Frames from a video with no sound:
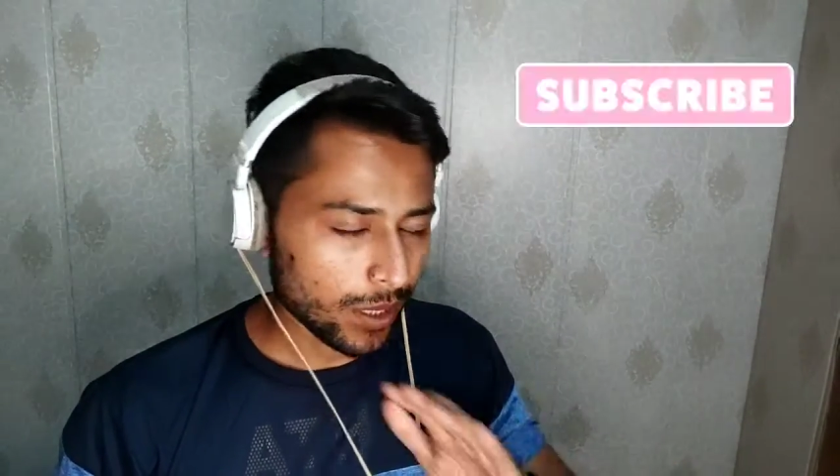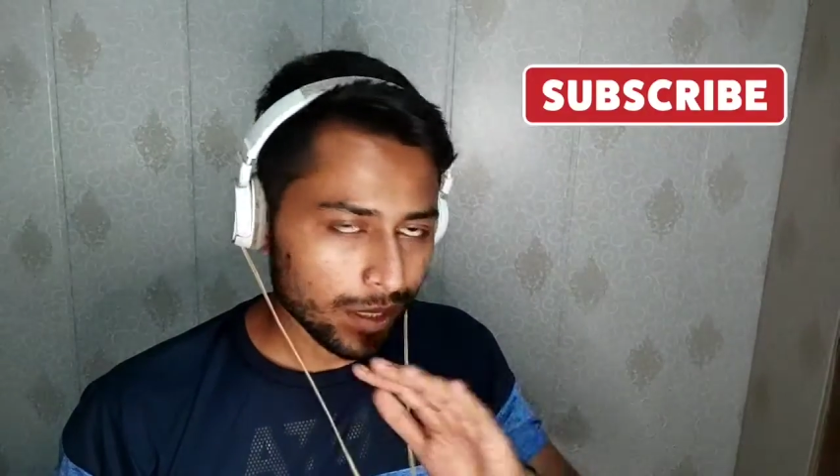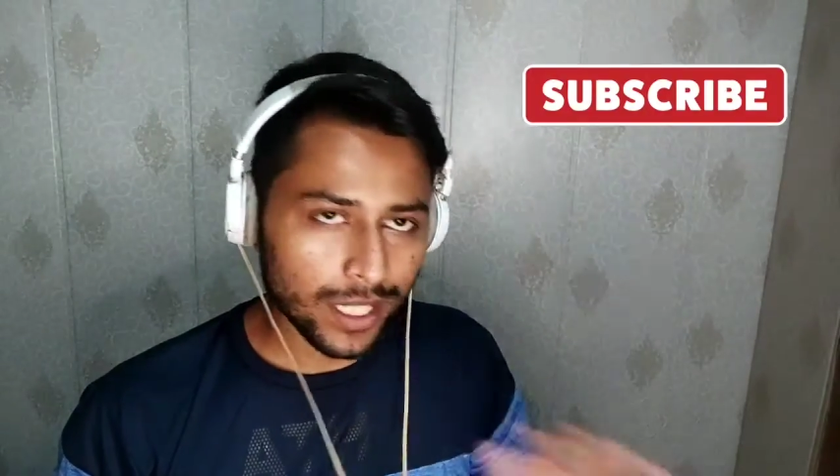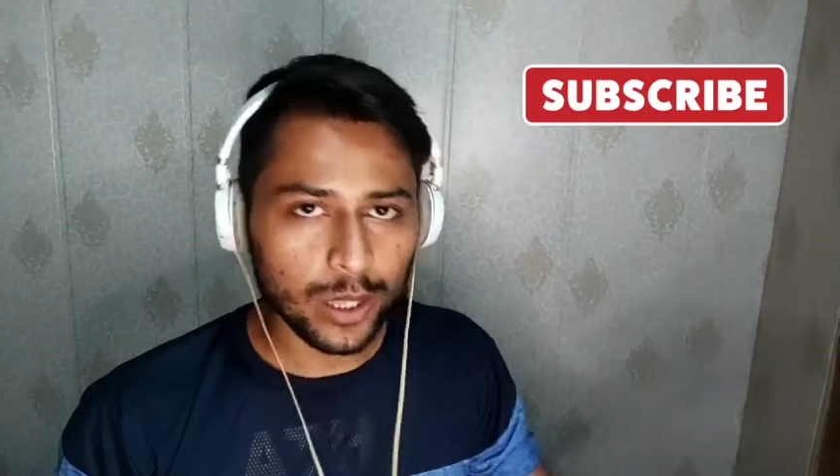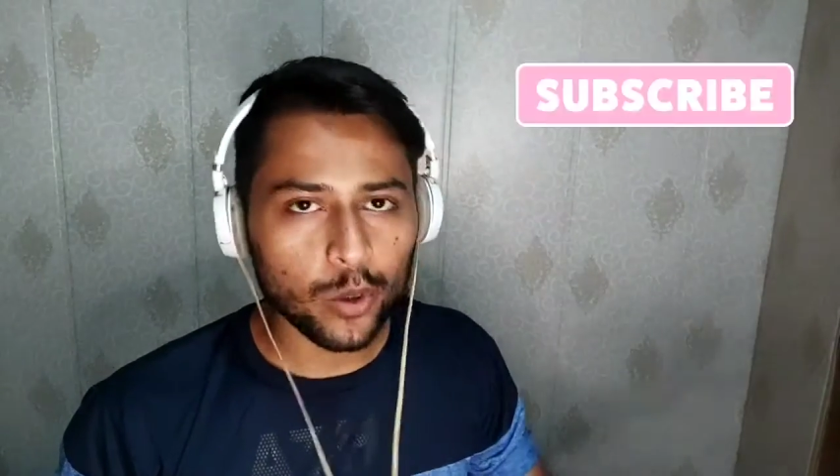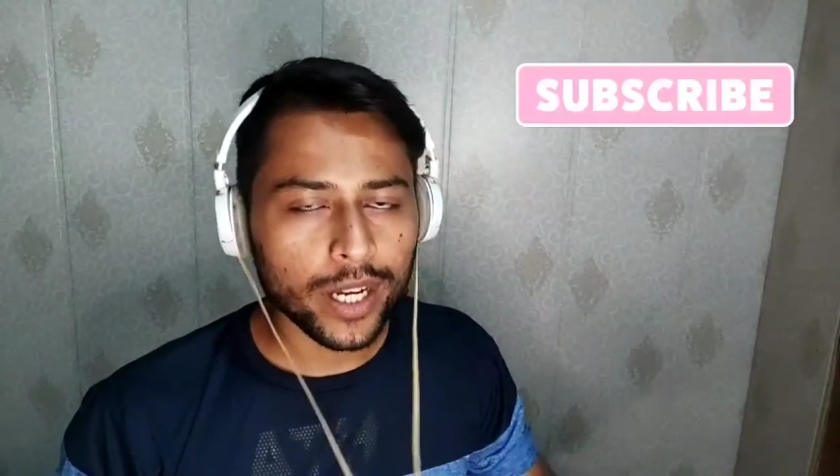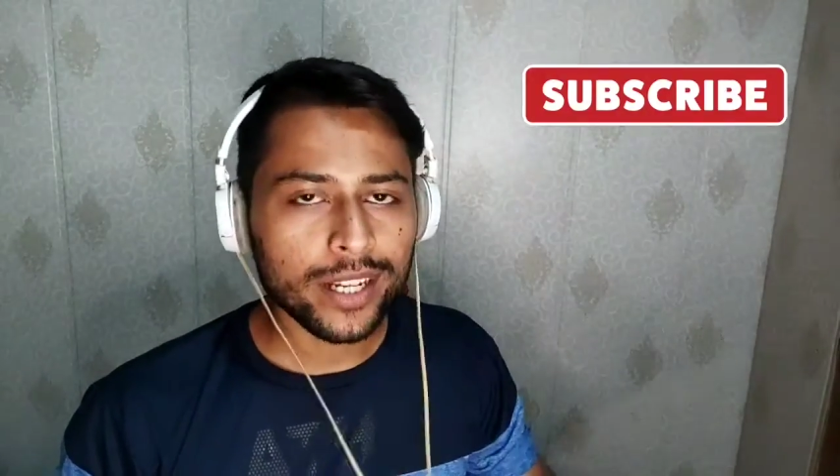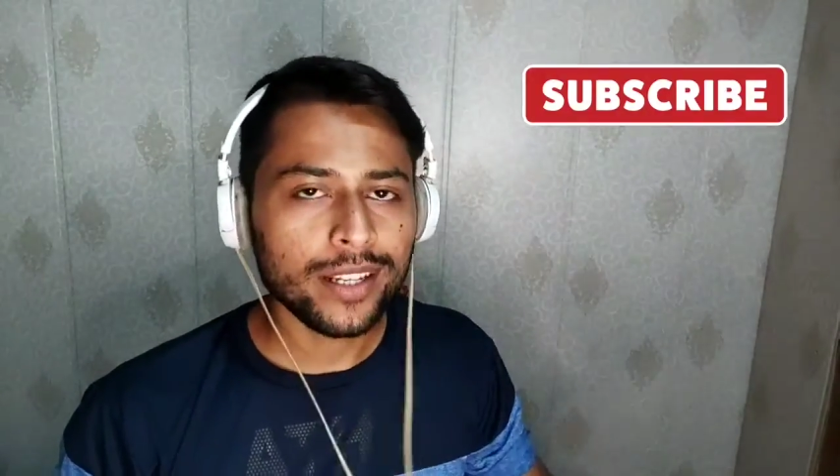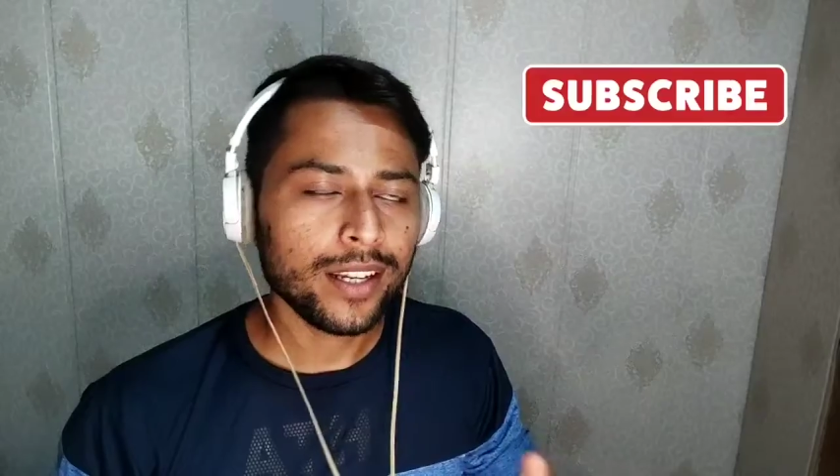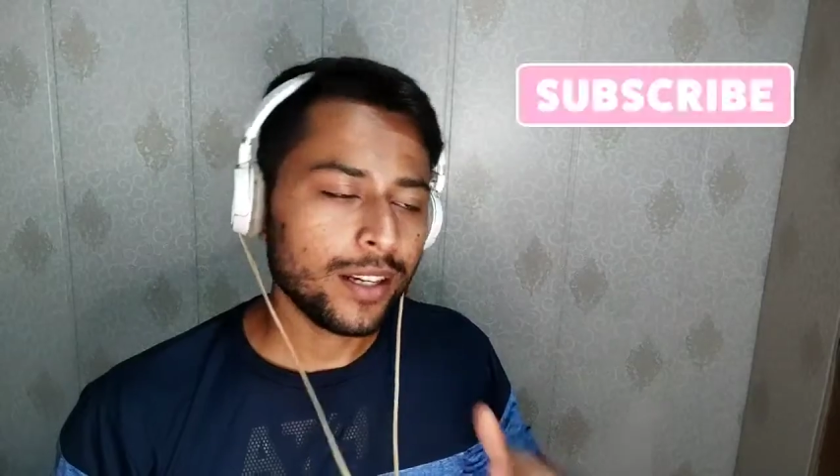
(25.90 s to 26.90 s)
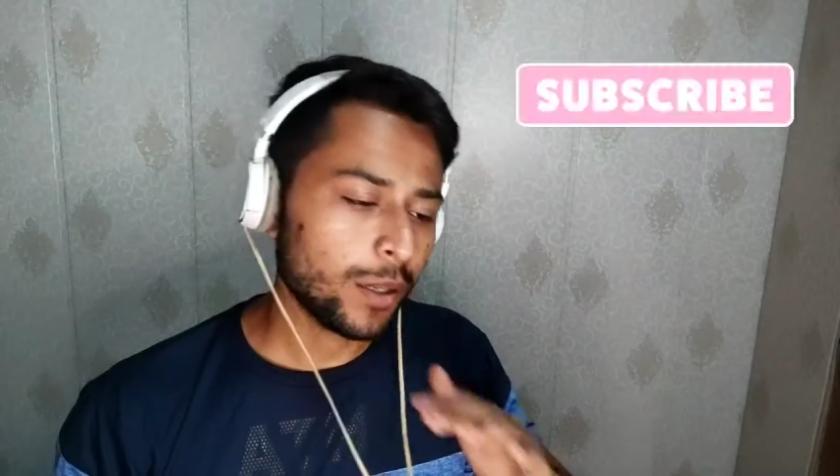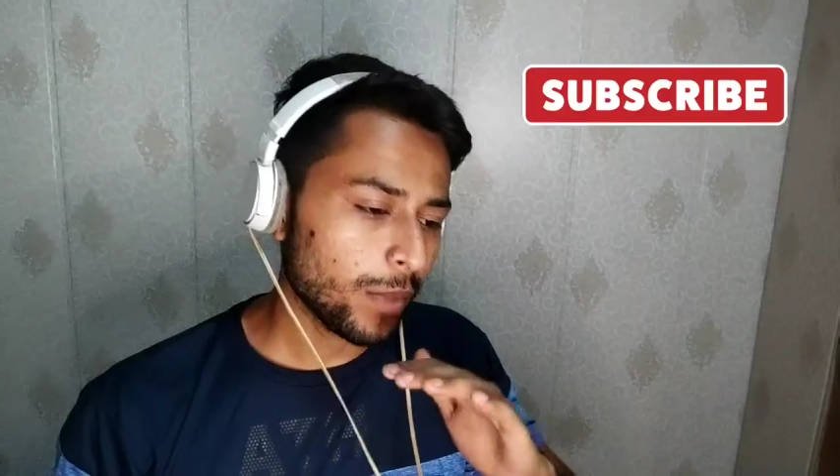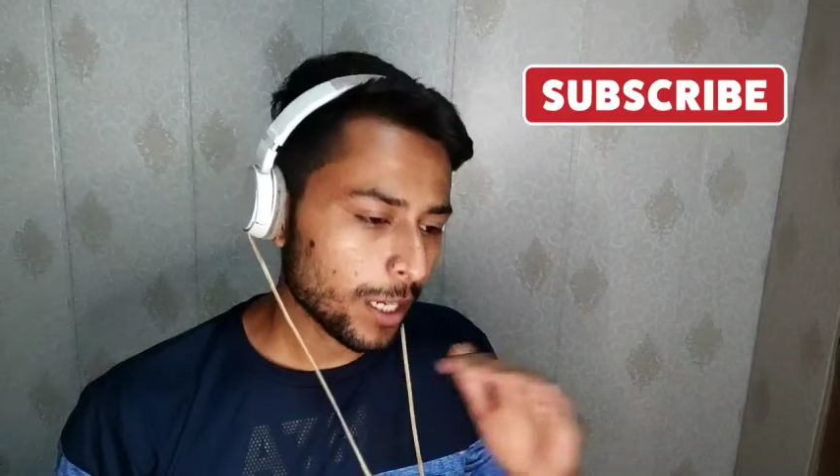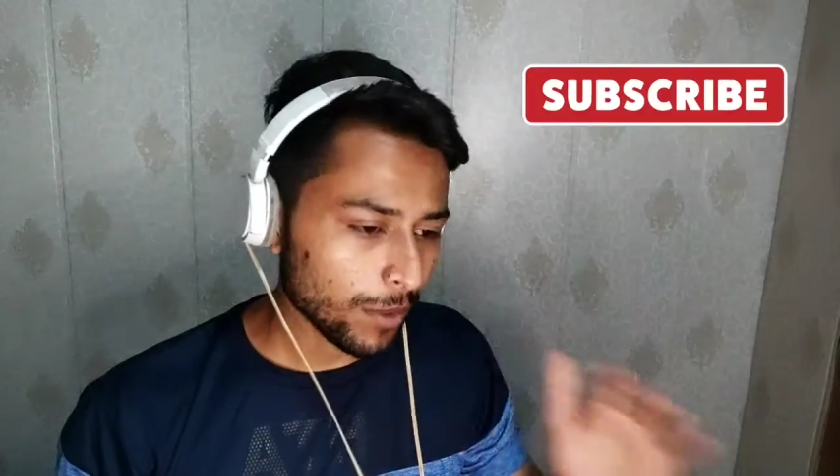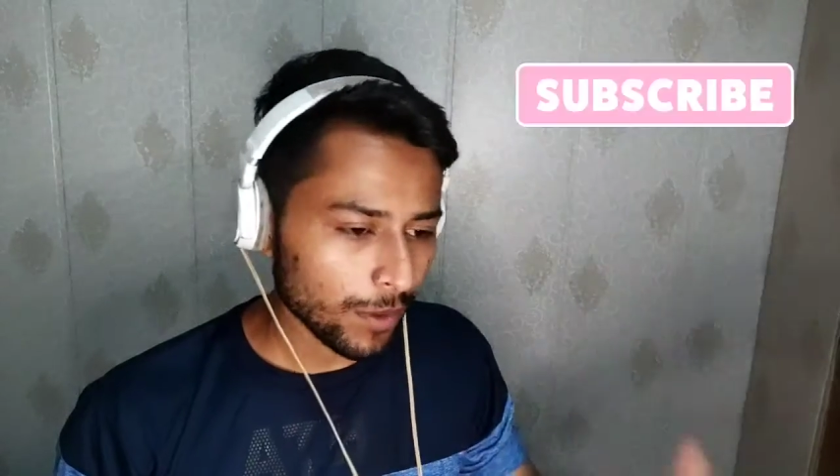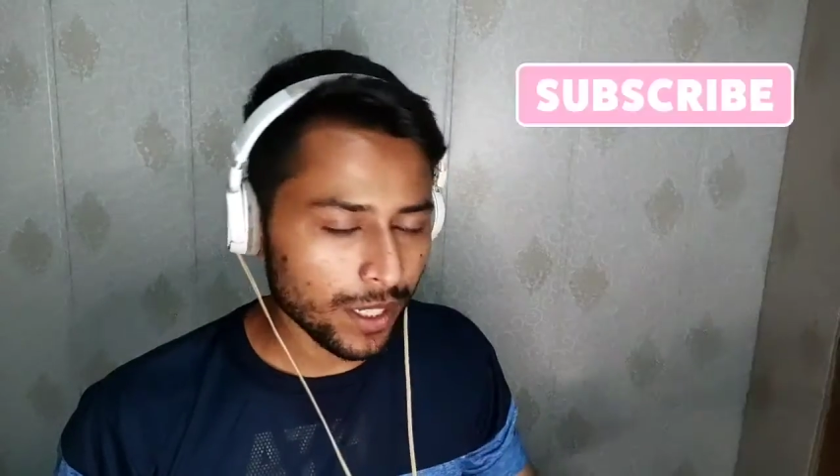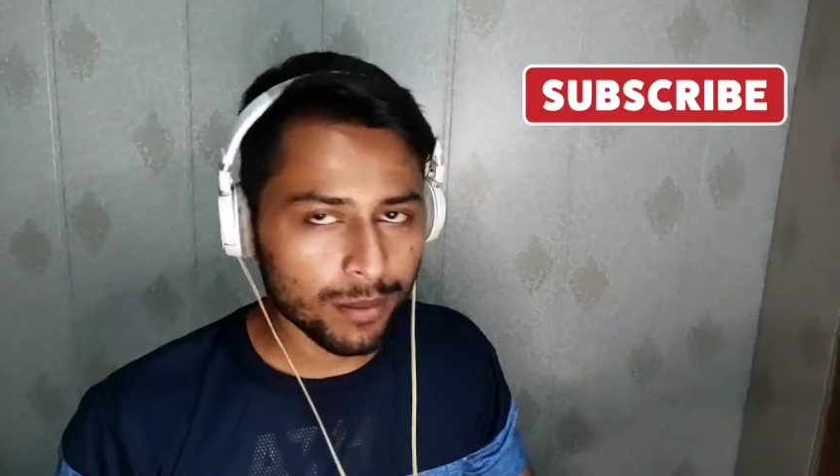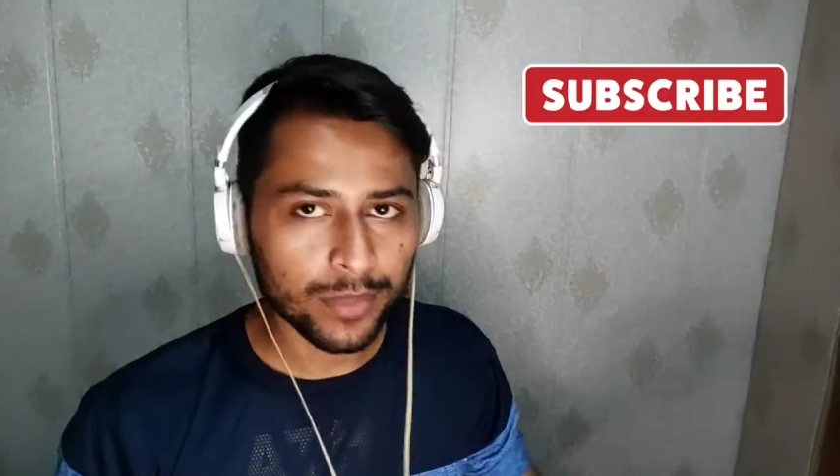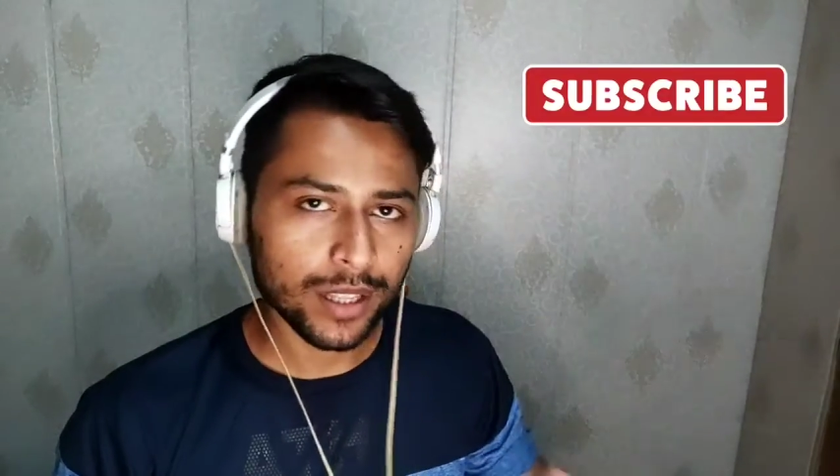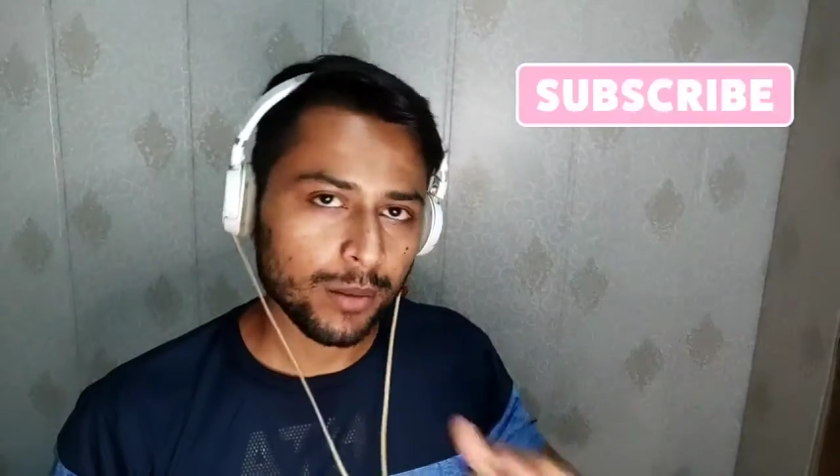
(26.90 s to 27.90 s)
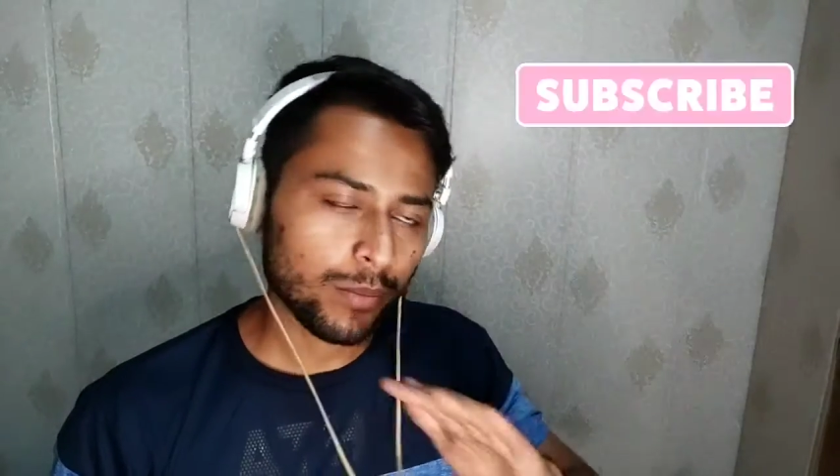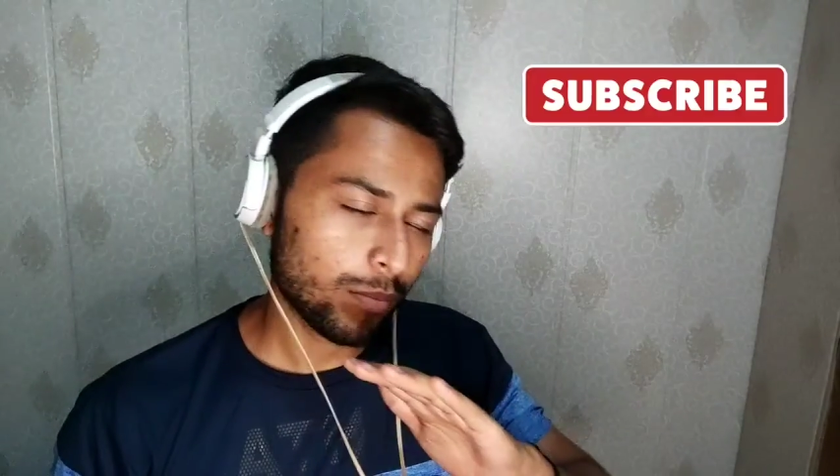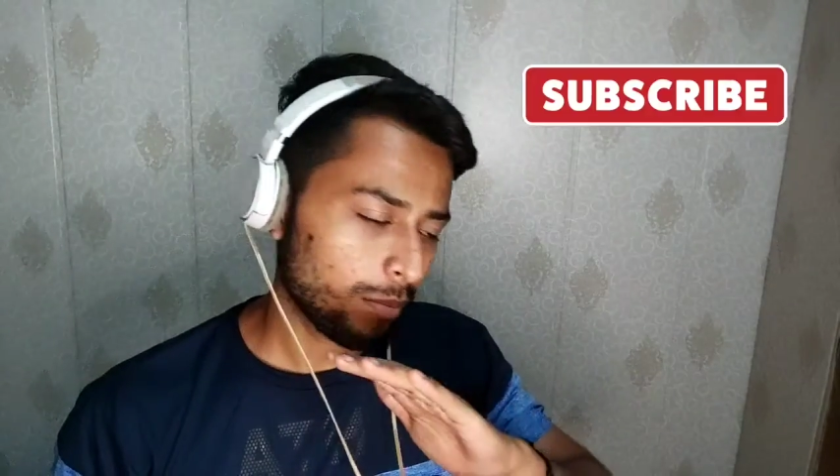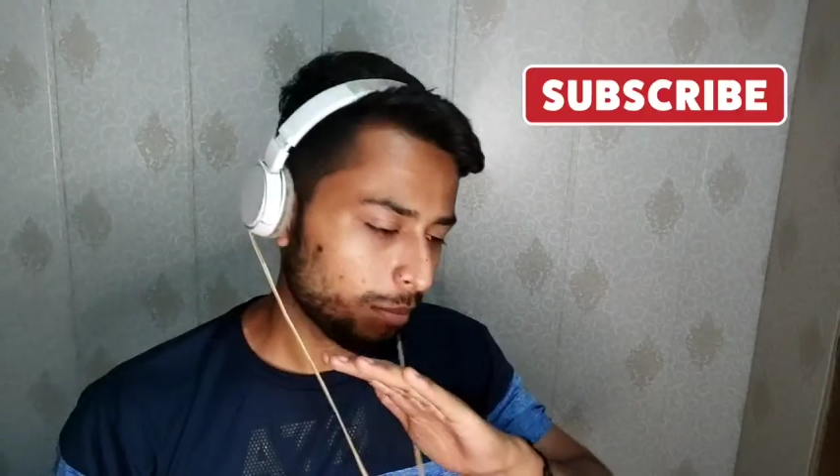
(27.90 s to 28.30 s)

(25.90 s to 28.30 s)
रियल तो आ ही नहीं रहा रीमेक में भी मतलब